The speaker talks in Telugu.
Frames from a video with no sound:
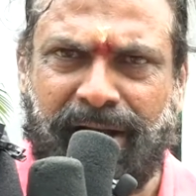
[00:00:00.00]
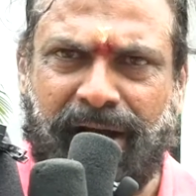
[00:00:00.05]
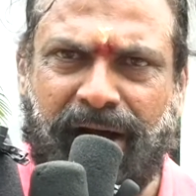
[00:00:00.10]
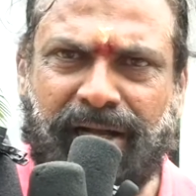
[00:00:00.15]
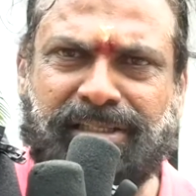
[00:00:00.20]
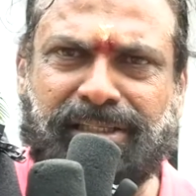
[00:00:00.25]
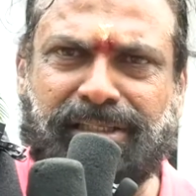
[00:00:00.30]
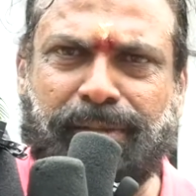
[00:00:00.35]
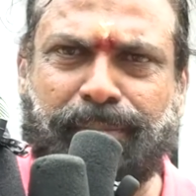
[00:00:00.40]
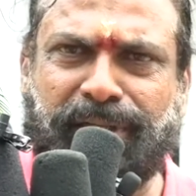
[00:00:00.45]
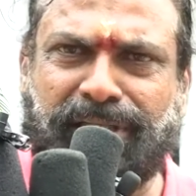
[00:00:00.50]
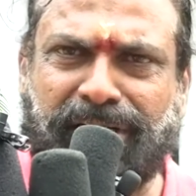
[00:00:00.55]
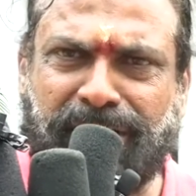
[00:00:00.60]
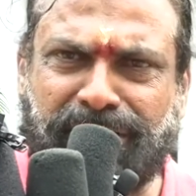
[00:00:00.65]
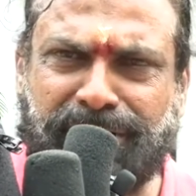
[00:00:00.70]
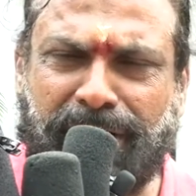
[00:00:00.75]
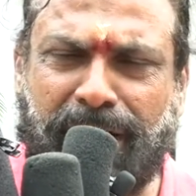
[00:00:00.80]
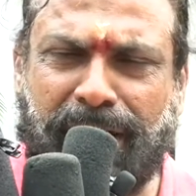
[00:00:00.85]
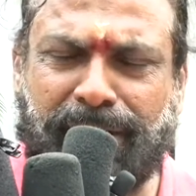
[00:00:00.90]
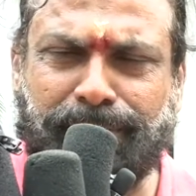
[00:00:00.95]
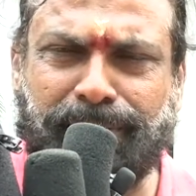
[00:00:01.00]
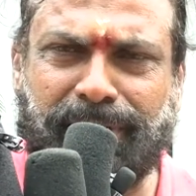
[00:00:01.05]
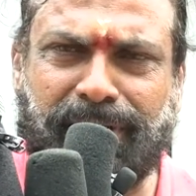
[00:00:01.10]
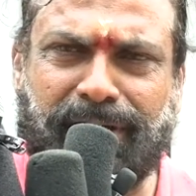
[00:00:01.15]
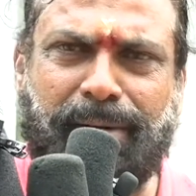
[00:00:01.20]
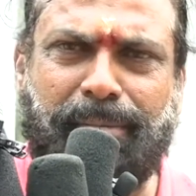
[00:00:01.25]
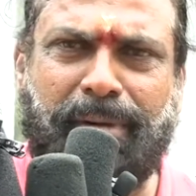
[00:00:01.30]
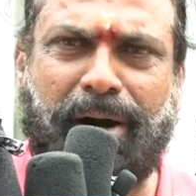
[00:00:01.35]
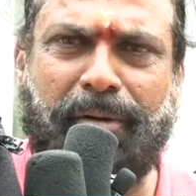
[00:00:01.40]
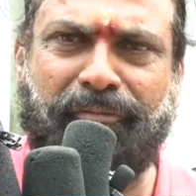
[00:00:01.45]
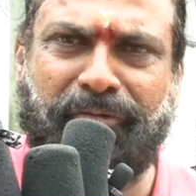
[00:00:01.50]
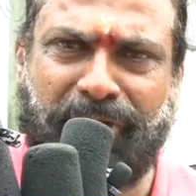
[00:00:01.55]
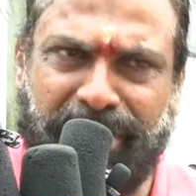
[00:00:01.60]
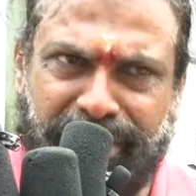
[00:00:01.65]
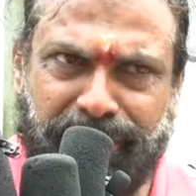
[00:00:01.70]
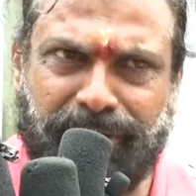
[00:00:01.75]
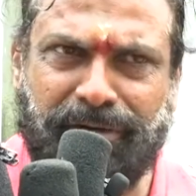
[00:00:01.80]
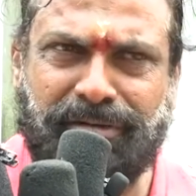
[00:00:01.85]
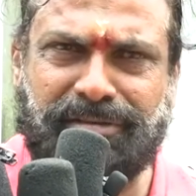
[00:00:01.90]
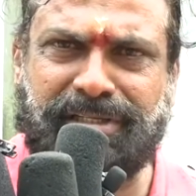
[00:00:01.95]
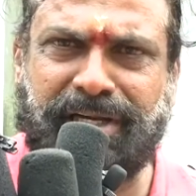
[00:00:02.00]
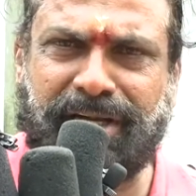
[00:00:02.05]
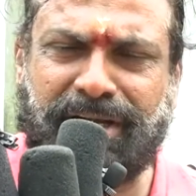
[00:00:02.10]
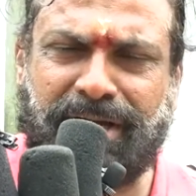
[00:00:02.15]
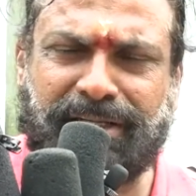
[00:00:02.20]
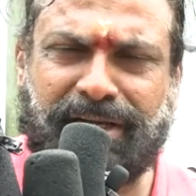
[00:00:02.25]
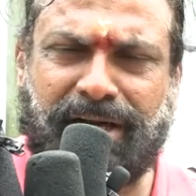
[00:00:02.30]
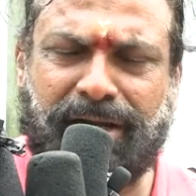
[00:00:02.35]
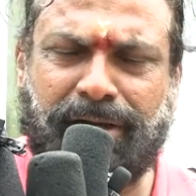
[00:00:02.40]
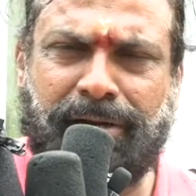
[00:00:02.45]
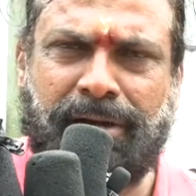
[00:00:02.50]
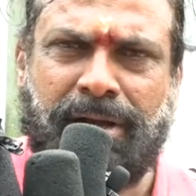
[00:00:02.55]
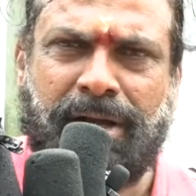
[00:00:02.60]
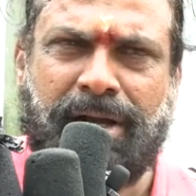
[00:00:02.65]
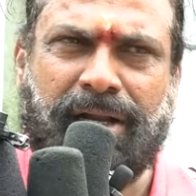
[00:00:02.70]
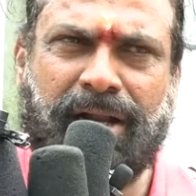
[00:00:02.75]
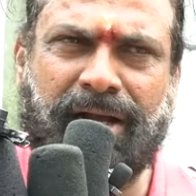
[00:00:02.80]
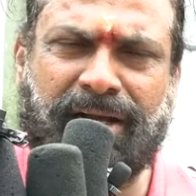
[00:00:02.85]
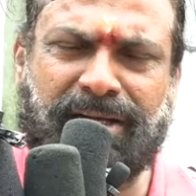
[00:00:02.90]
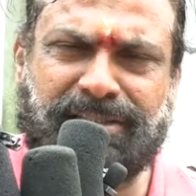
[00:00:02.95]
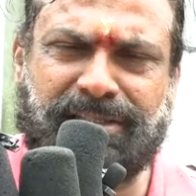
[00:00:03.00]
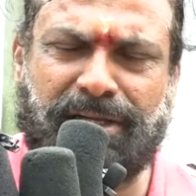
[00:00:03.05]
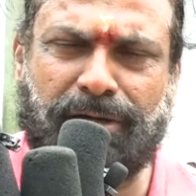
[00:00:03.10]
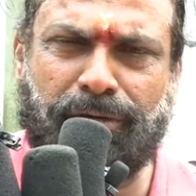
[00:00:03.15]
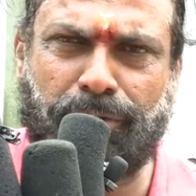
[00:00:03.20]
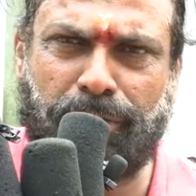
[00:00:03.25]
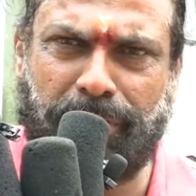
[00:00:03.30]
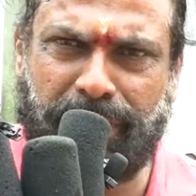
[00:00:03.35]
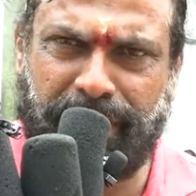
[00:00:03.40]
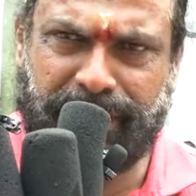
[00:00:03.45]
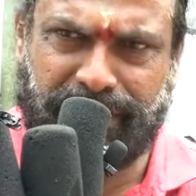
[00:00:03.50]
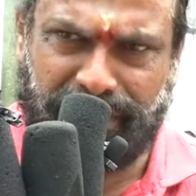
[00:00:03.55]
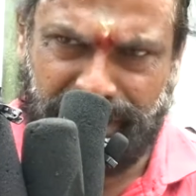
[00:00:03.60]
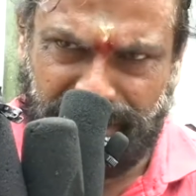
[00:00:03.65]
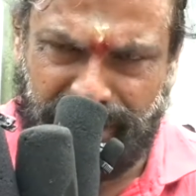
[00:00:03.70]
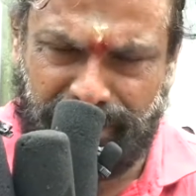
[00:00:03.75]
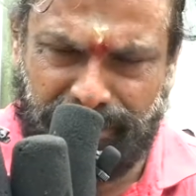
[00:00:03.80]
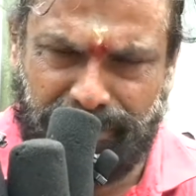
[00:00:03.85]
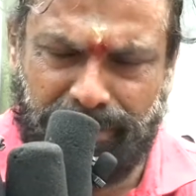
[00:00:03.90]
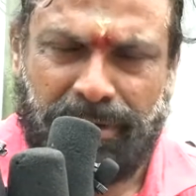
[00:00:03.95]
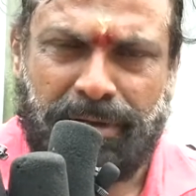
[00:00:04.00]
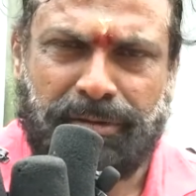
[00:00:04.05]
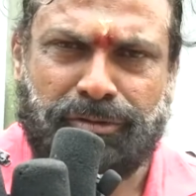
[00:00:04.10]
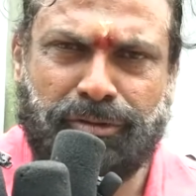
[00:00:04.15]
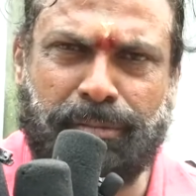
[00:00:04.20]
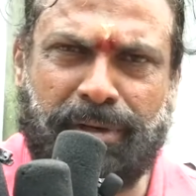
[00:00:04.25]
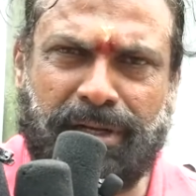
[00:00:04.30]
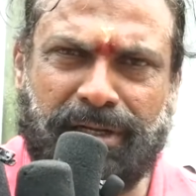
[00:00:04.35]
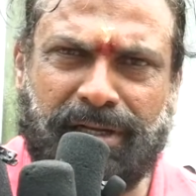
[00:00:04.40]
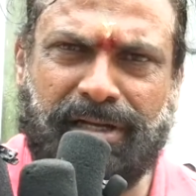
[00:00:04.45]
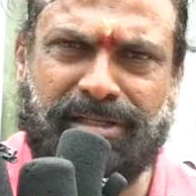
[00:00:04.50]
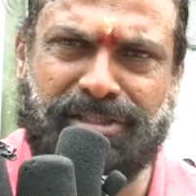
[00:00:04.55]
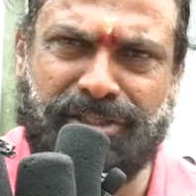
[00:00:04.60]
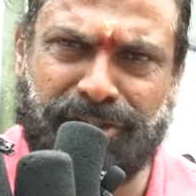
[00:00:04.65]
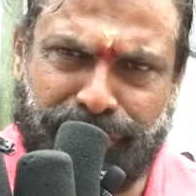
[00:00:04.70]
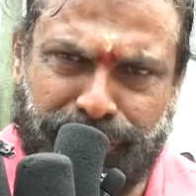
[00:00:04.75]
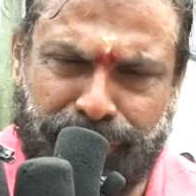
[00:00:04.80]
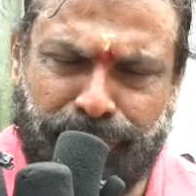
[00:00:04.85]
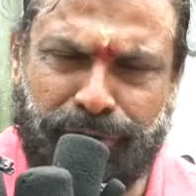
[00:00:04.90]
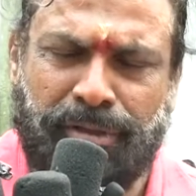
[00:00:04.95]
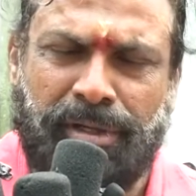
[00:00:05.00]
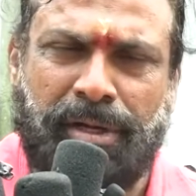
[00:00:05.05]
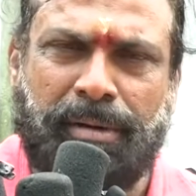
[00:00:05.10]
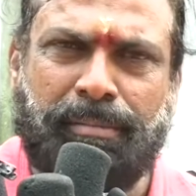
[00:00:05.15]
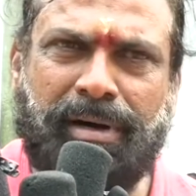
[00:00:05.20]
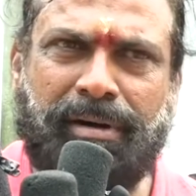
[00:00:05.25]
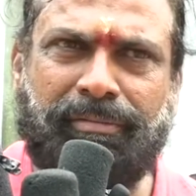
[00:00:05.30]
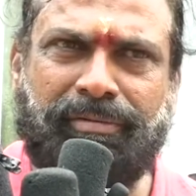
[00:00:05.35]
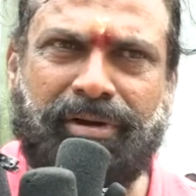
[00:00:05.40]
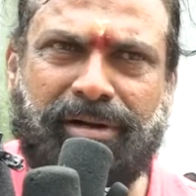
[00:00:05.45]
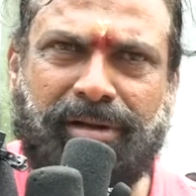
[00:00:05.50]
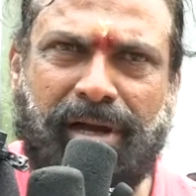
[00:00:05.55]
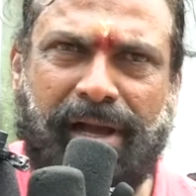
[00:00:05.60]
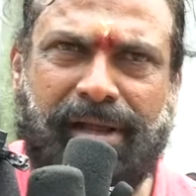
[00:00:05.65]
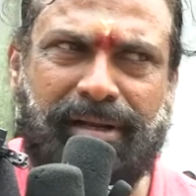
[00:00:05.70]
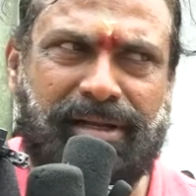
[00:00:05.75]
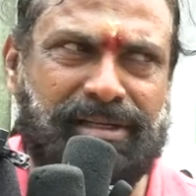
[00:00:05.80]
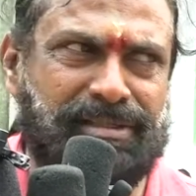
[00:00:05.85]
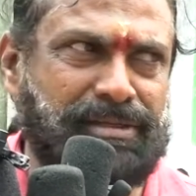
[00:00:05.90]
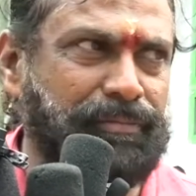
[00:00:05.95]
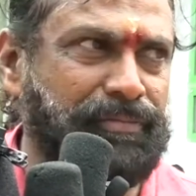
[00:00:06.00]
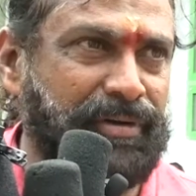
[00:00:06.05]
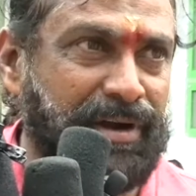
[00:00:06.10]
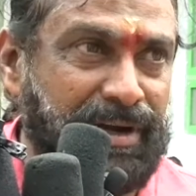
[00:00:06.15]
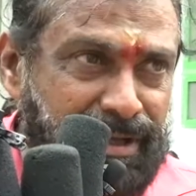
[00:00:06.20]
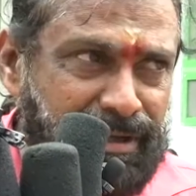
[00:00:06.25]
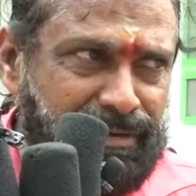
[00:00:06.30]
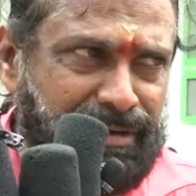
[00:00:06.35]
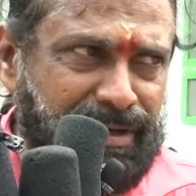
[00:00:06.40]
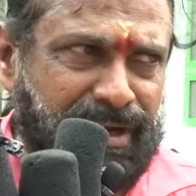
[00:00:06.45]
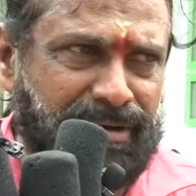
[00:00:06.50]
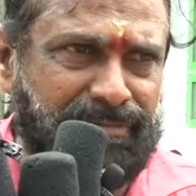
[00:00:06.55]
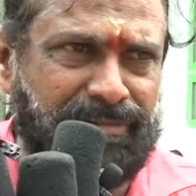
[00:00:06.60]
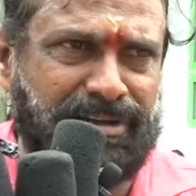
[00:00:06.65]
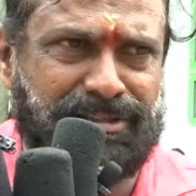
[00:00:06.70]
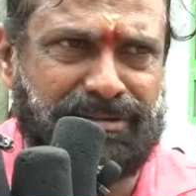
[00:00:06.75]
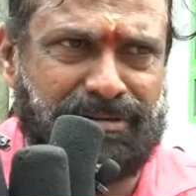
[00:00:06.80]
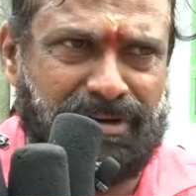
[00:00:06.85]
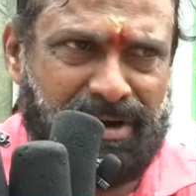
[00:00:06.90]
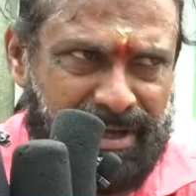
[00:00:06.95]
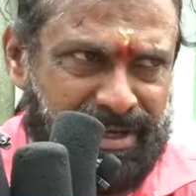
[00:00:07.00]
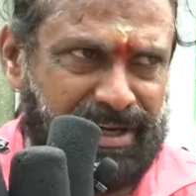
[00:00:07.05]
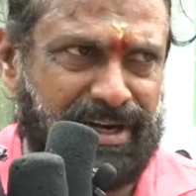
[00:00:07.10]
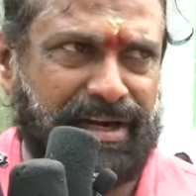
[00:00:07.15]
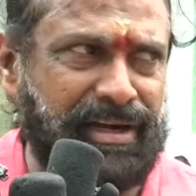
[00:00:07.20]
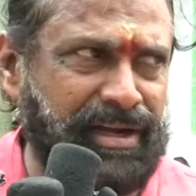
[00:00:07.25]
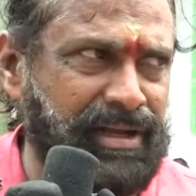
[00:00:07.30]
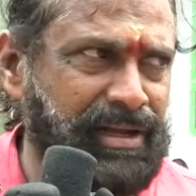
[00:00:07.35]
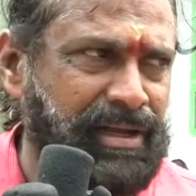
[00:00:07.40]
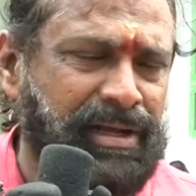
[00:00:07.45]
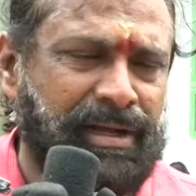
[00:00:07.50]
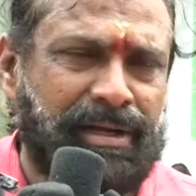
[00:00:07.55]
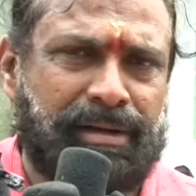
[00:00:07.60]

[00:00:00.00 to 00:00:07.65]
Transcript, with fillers: అత్యంత ప్రతిష్టాత్మకంగా మా ఫ్రెండ్ శ్రీకాంత్ గారు రంగస్థలం కో డైరెక్టర్ గారు సుకుమార్ గారి శిష్యుడు మా ఫ్రెండ్ ఆయన నిజ ఫ్రెండ్కి నిర్వచనం ఆయనే అండి